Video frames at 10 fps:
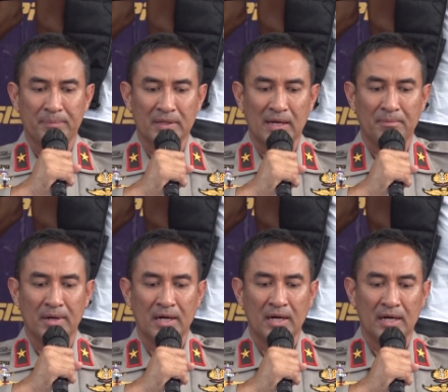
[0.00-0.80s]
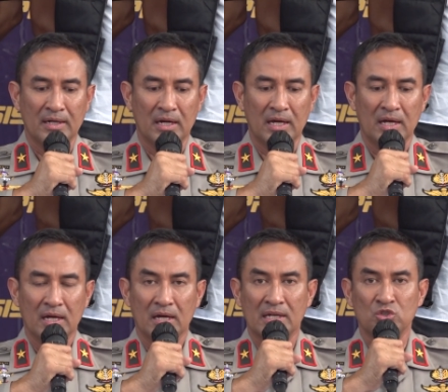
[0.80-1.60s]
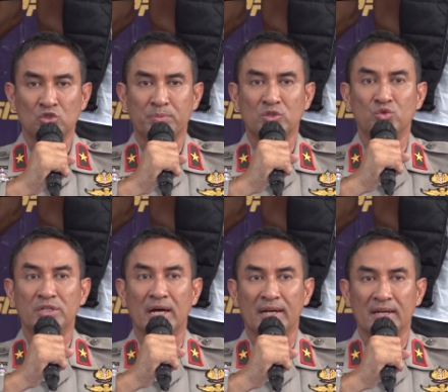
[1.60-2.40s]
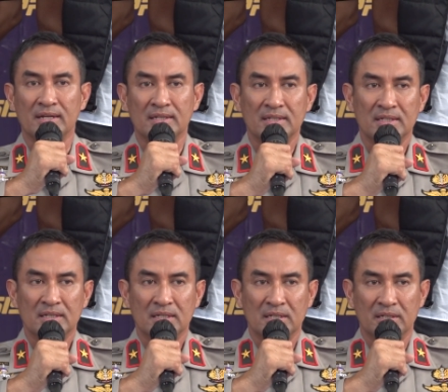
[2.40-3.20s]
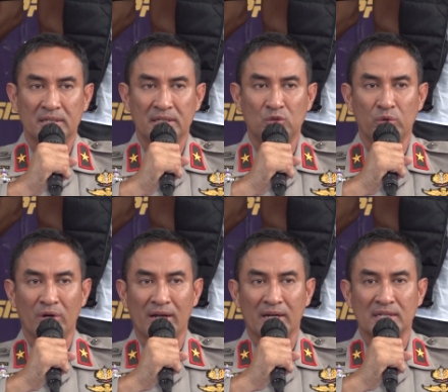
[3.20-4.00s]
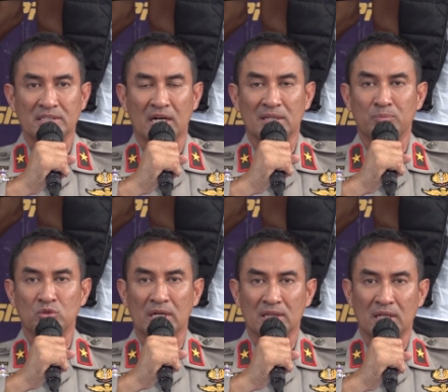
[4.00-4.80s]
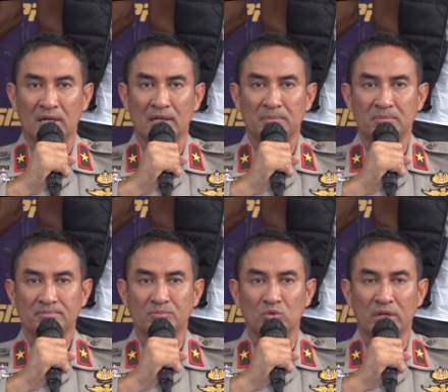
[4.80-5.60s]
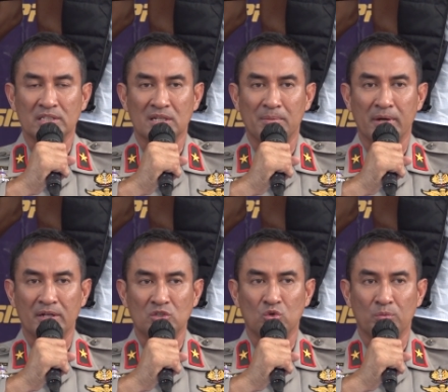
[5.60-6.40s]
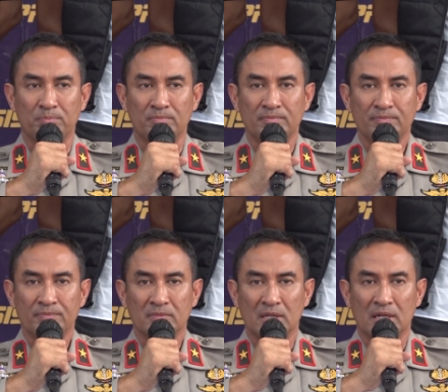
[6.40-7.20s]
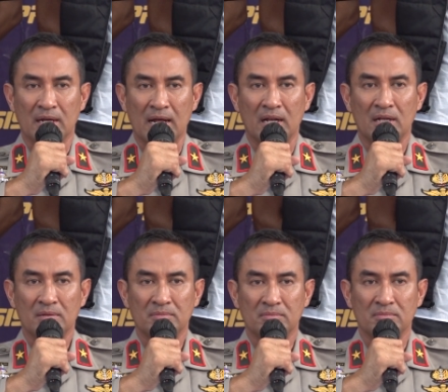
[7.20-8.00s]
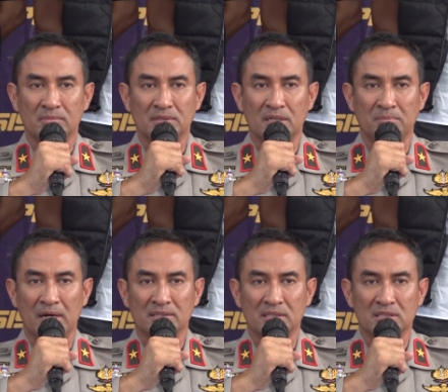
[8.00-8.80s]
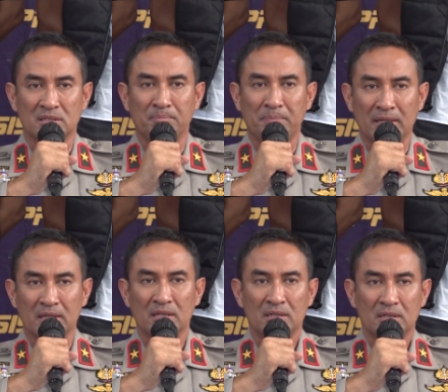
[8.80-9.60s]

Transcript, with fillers: Yang pertama adalah kasus perjudian di Dwi Warna Jakarta Pusat yang mungkin selama ini cukup dikenal menjadi basis tempat